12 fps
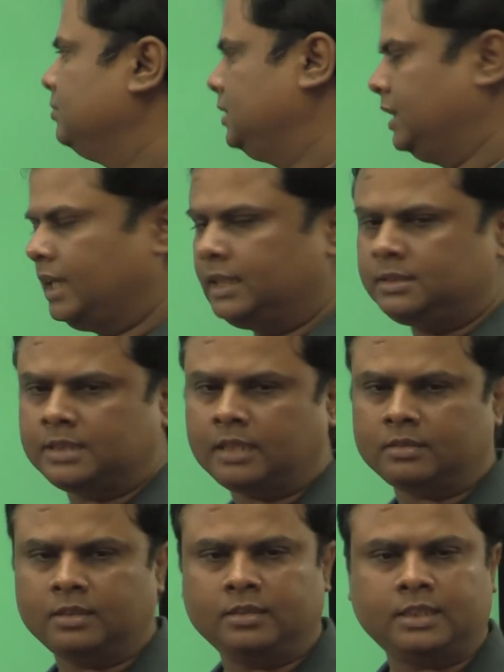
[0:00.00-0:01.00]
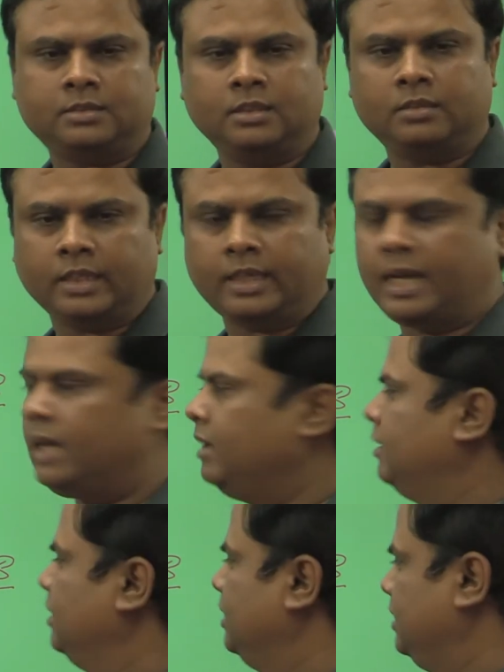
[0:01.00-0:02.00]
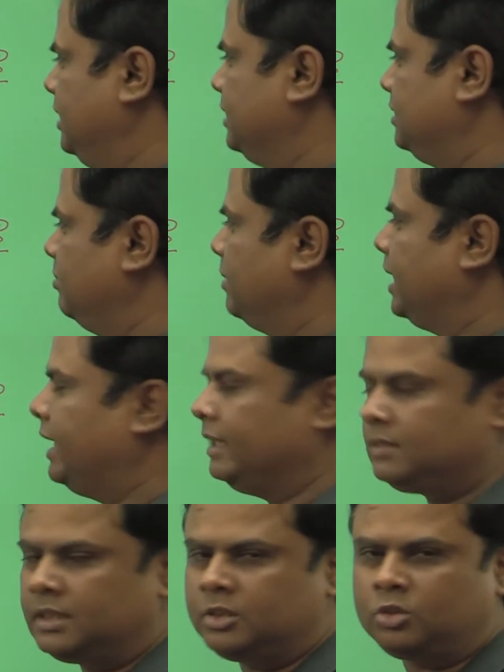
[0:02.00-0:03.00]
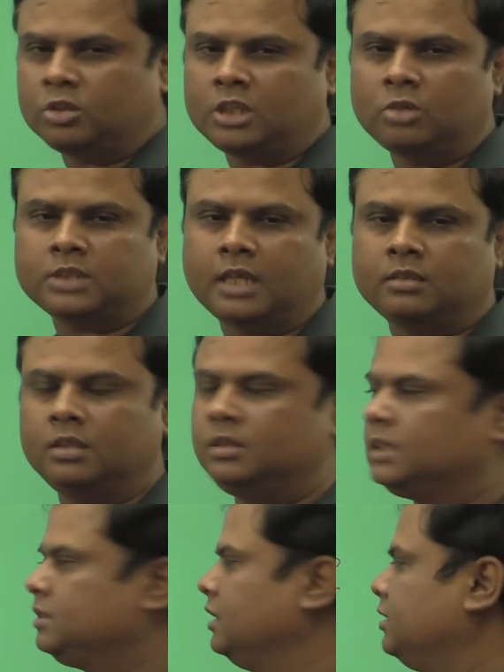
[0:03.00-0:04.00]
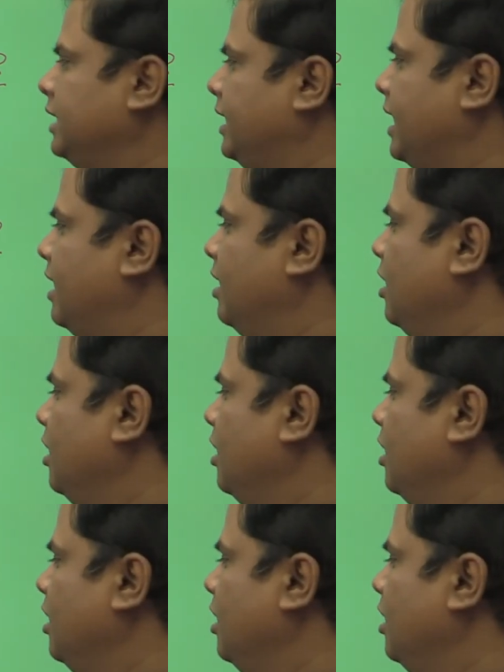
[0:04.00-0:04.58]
यस सात तीन दस तीन तेरह यस मैं इस तरह से जोड़ता हूँ सात तीन दस तीन तेरह